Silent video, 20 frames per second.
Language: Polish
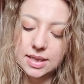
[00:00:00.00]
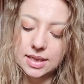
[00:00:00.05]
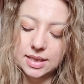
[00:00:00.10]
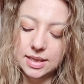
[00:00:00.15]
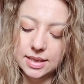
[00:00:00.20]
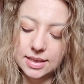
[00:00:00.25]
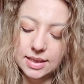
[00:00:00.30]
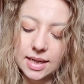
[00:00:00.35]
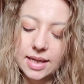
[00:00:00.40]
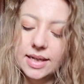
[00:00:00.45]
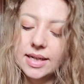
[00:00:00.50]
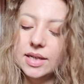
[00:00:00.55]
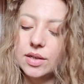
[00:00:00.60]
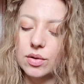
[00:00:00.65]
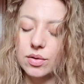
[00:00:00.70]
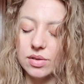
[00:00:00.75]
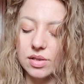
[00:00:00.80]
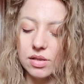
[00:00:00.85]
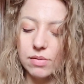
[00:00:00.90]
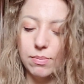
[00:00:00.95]
E, dalej
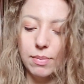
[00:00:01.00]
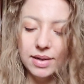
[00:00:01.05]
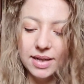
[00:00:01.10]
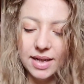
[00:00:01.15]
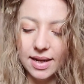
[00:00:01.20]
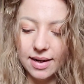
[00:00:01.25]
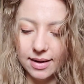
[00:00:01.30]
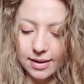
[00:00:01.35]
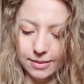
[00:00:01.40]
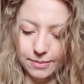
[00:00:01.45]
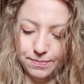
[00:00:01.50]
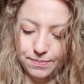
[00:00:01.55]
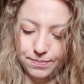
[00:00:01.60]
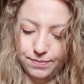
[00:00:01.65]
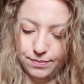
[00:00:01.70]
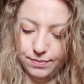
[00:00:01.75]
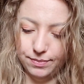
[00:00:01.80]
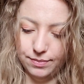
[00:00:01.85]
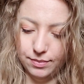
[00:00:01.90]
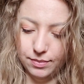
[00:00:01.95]
idąc, Madara
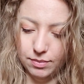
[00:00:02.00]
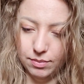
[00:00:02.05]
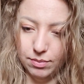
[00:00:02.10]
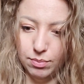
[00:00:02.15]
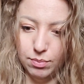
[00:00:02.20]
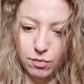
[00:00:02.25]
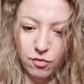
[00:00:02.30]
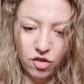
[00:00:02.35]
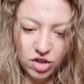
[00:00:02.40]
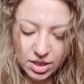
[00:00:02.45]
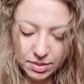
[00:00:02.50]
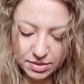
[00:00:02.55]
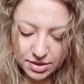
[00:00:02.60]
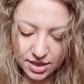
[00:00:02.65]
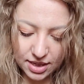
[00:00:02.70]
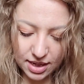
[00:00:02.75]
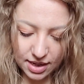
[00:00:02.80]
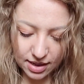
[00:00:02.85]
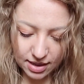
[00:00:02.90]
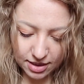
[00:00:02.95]
Mm, woda
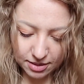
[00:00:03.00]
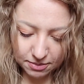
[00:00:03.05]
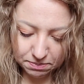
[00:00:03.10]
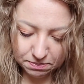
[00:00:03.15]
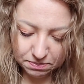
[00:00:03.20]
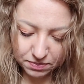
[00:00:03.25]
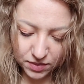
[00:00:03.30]
micelarna